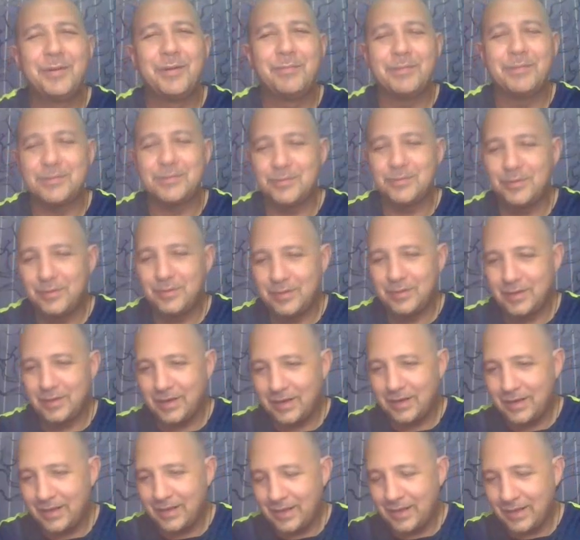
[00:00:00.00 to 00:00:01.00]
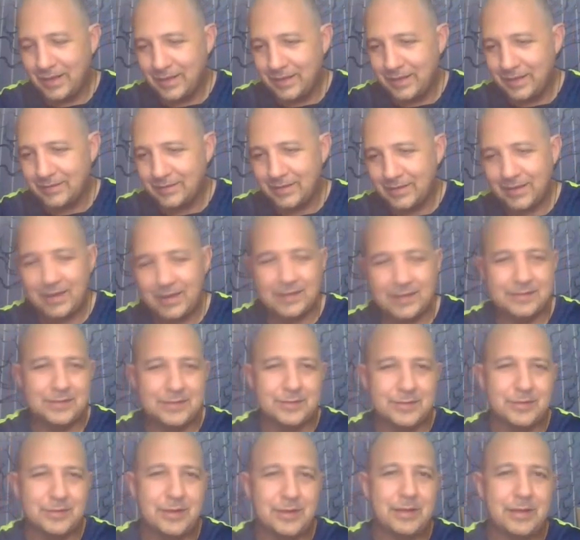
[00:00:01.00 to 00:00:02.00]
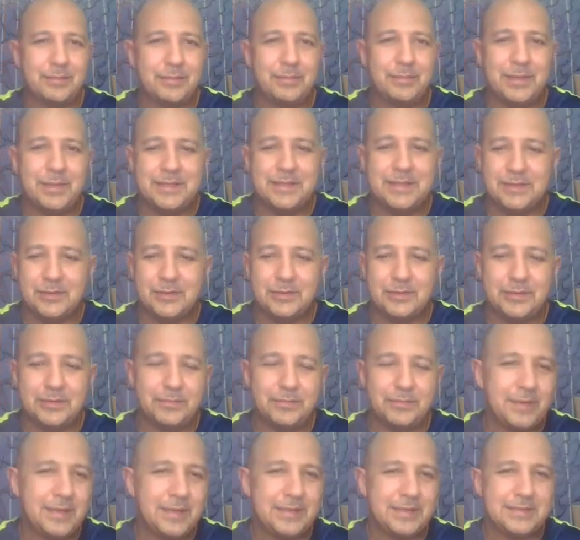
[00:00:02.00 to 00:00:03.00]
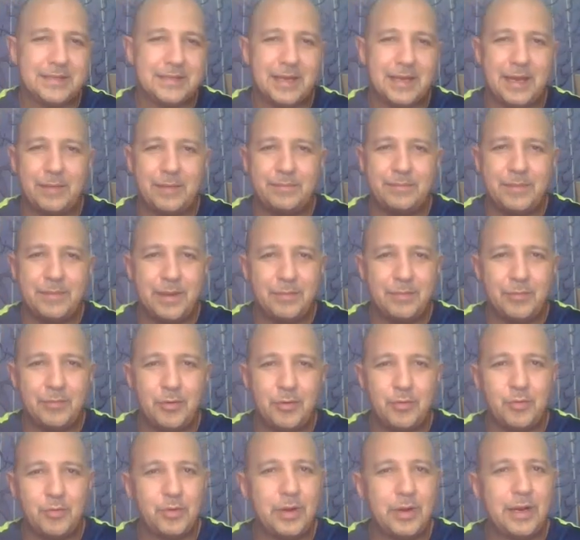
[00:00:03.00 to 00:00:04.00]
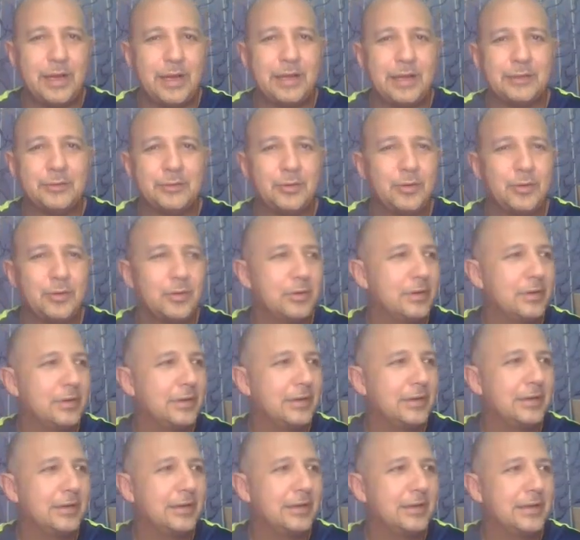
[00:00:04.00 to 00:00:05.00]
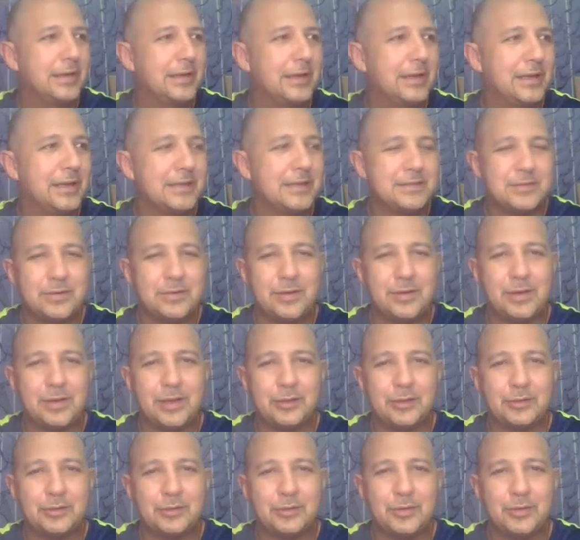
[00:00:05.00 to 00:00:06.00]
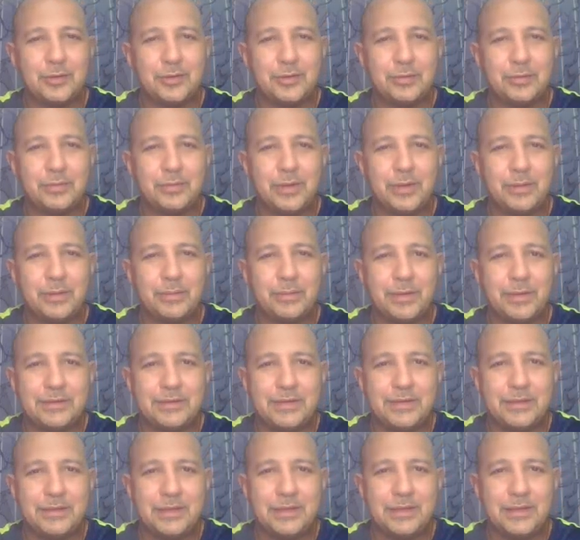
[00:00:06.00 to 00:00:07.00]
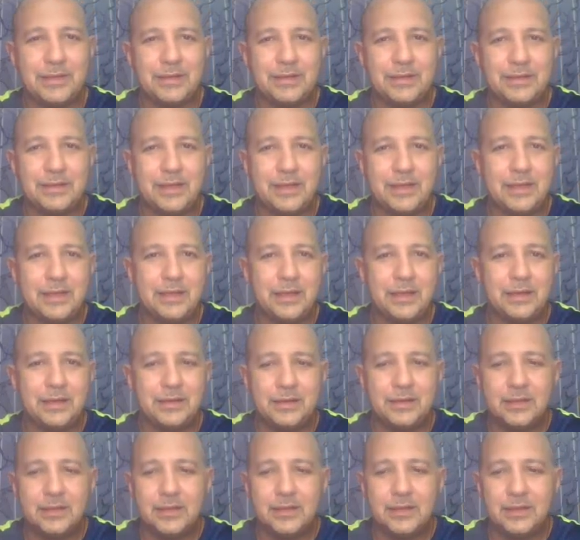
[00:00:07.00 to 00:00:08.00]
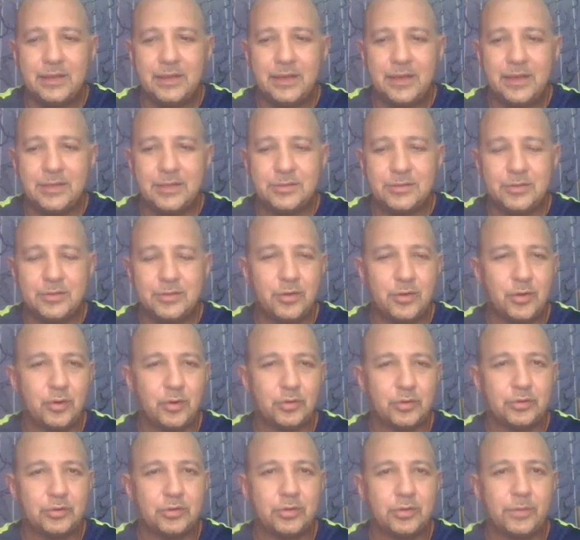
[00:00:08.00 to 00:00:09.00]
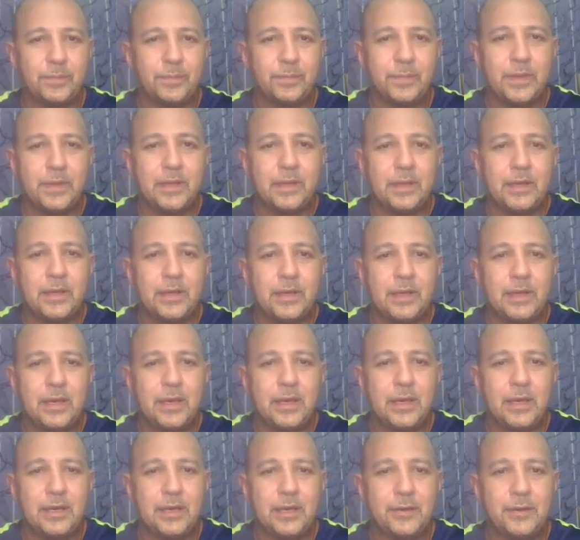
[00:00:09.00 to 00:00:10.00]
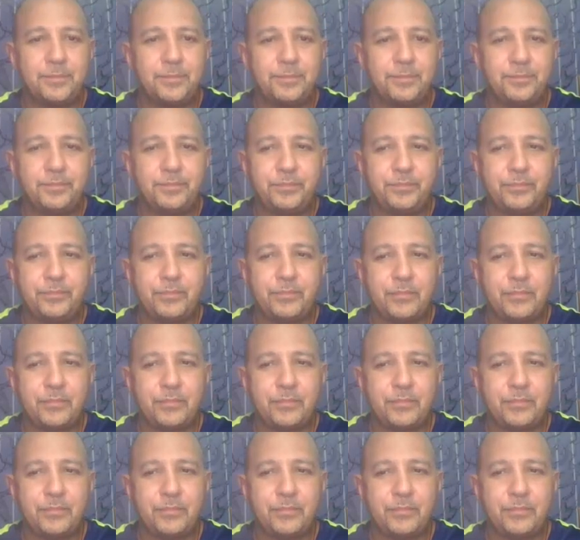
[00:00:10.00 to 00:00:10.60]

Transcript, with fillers: una, sono le, ragazze sono le mezzanotte e mezza, abbiamo un lato con eh, i ragazzi in oratorio per la partita dell'Italia e sono cotto. E, ehm,